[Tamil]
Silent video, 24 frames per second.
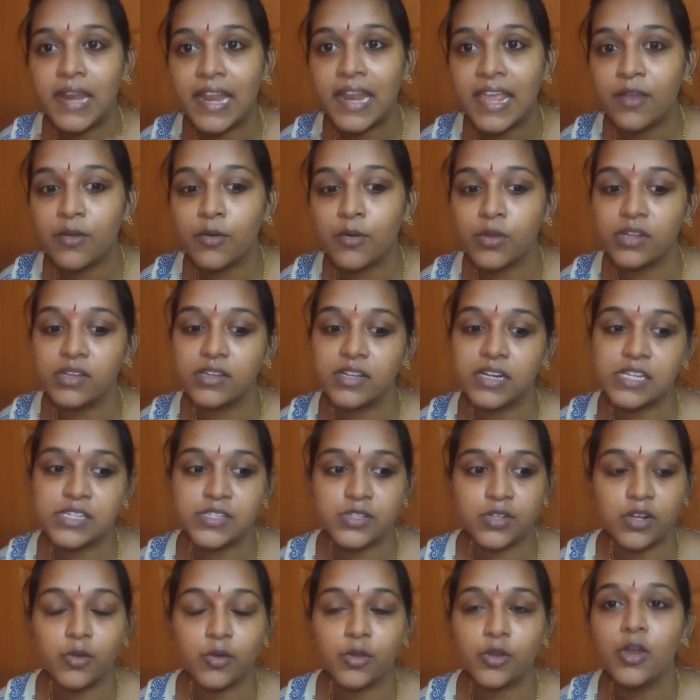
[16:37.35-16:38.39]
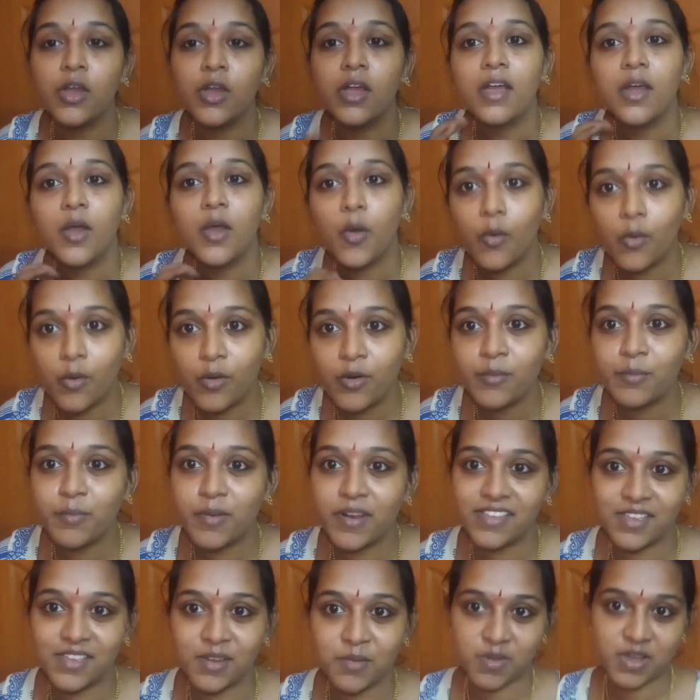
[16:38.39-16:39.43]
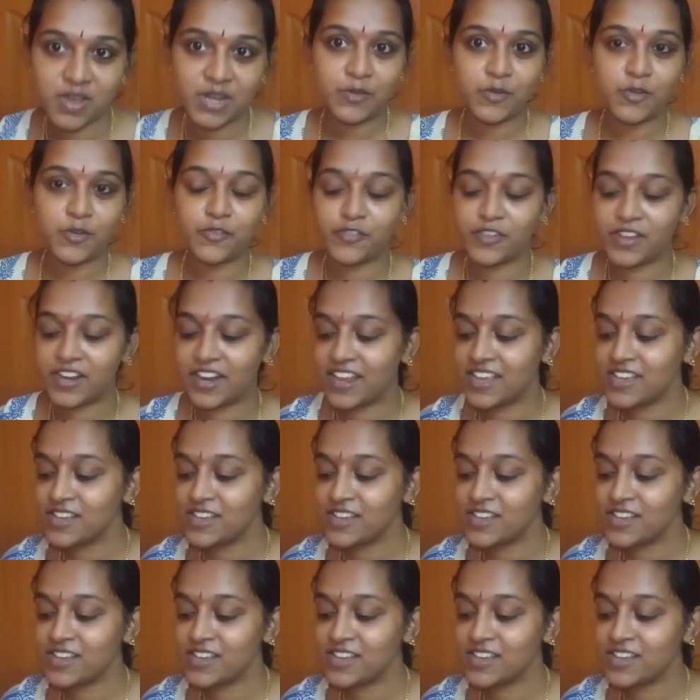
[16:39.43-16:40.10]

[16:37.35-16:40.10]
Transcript: ஒரு என்ன சொல்ல ஒரு ஓன் பிரதர் மாதிரி ஒரு ஃபீலிங்